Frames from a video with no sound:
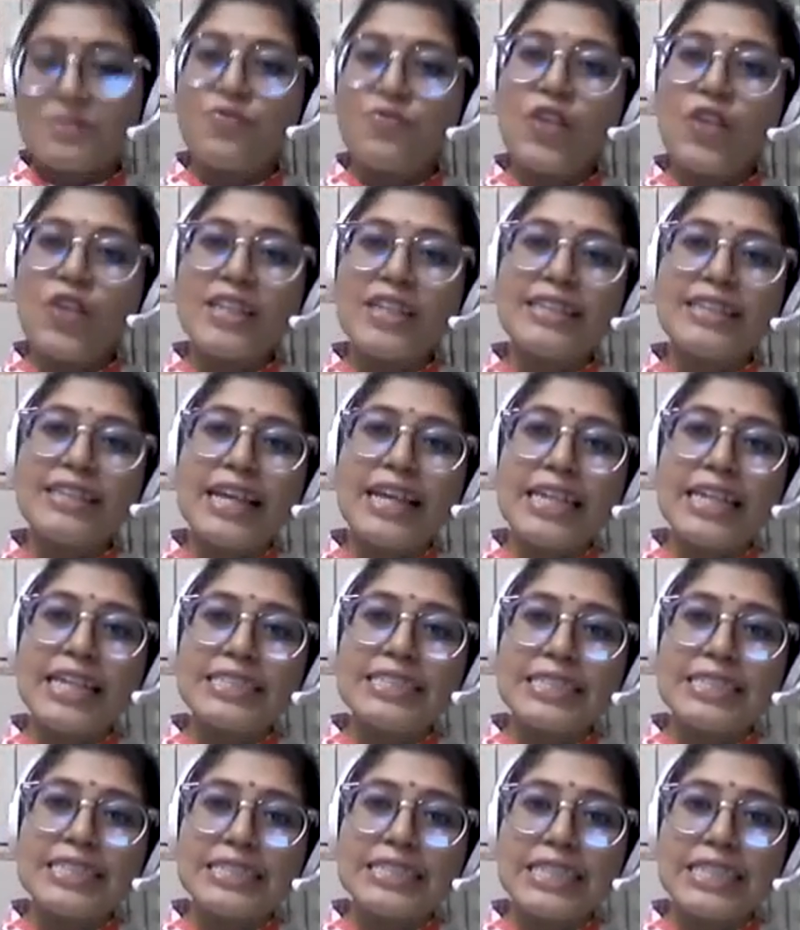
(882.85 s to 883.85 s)
ফলে দেখা
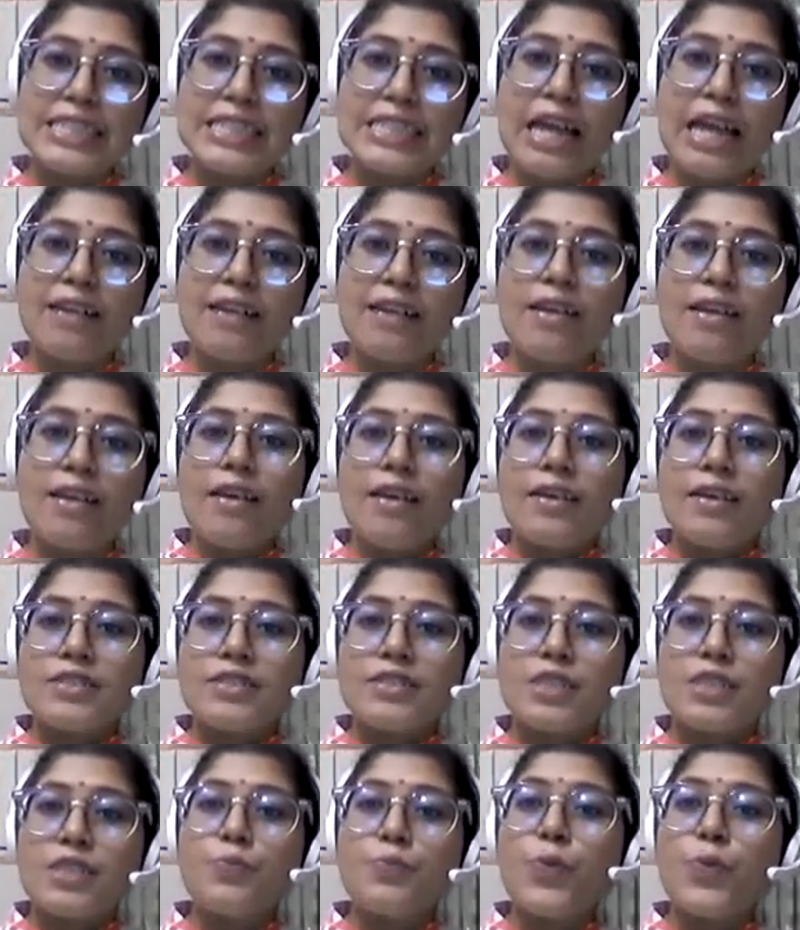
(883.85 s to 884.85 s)
যাচ্ছে তার
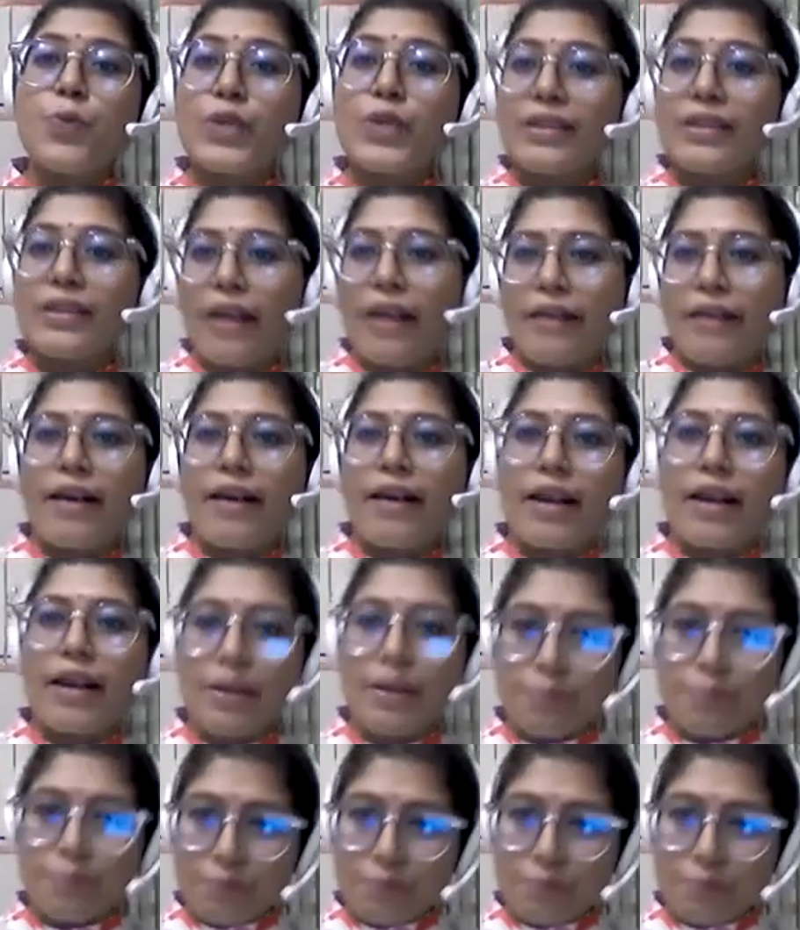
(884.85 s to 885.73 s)
সে পরীক্ষায় খারাপ